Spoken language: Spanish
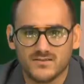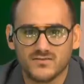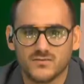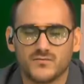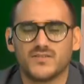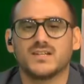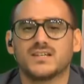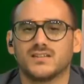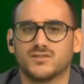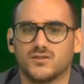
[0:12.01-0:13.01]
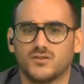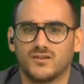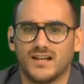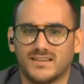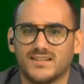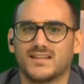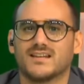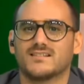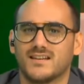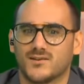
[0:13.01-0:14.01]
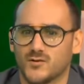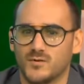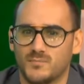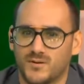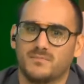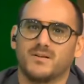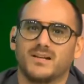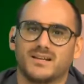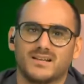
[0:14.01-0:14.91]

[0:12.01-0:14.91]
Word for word: su finiquito con la dirigencia del club Sport Emelec.